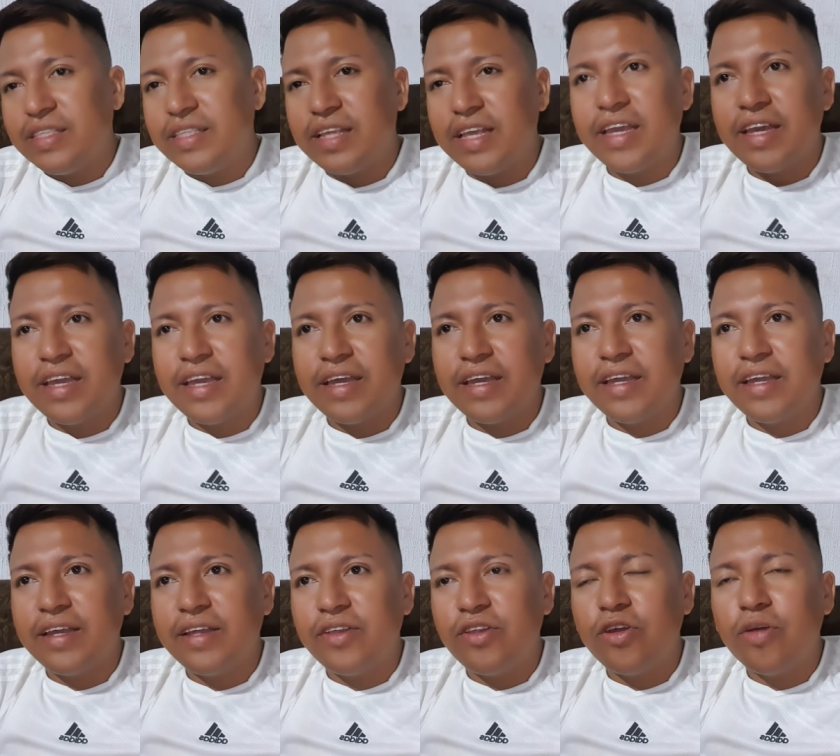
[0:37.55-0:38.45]

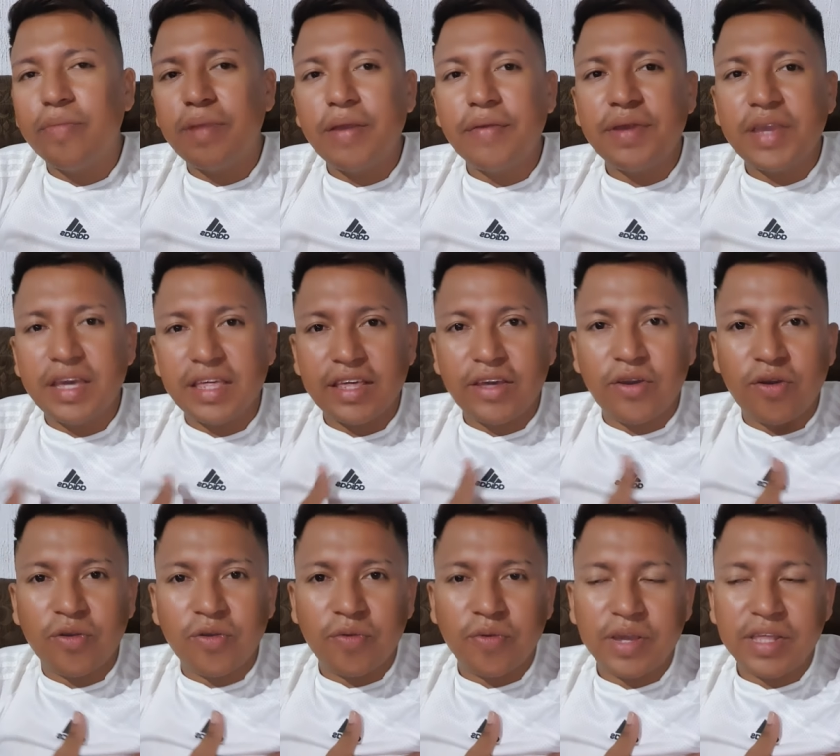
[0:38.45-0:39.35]
eh, no me había
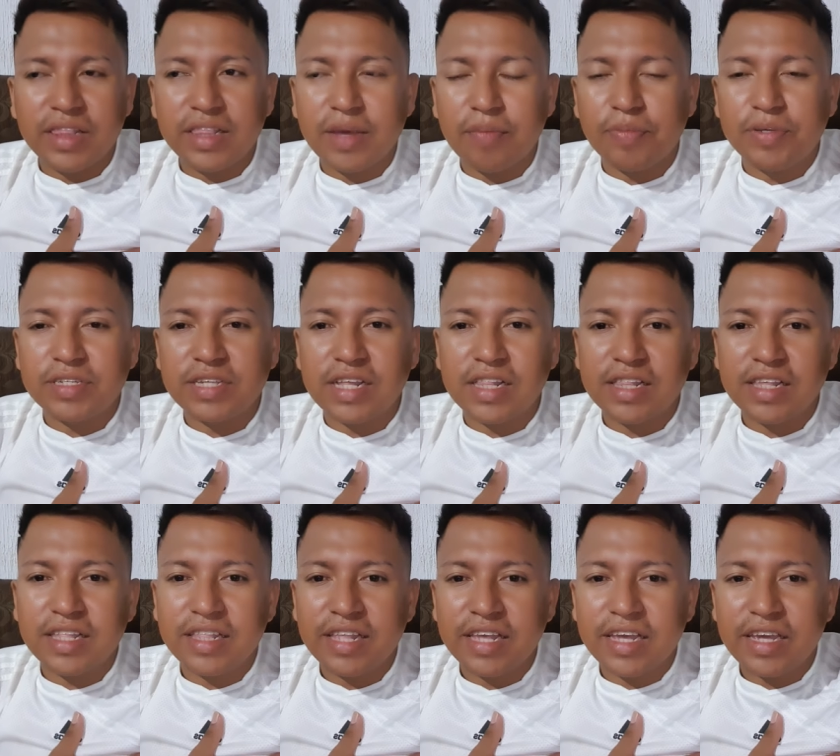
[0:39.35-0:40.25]
dado cuenta, pues
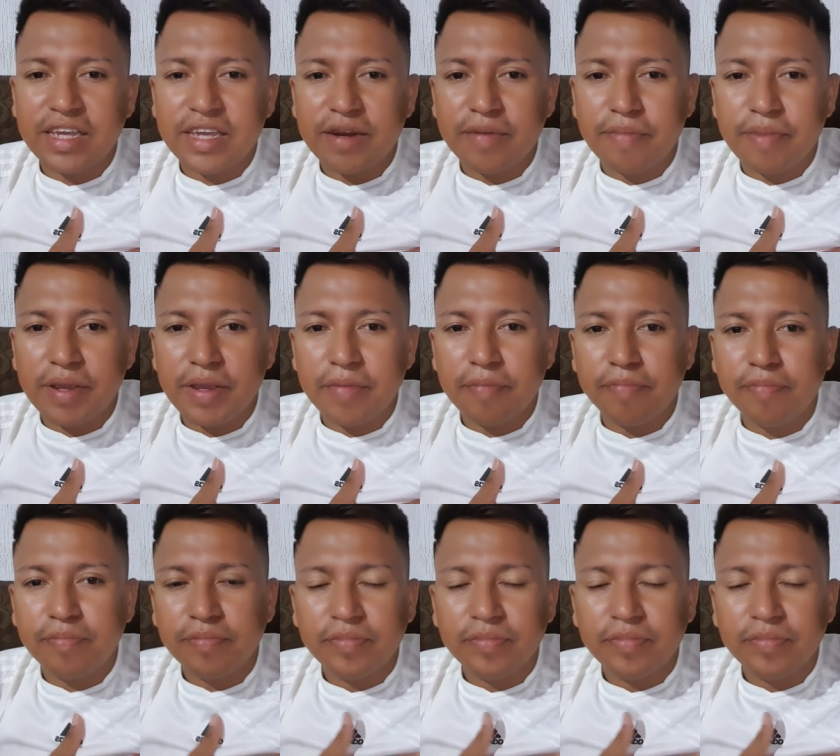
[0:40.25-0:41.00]
antes de irme,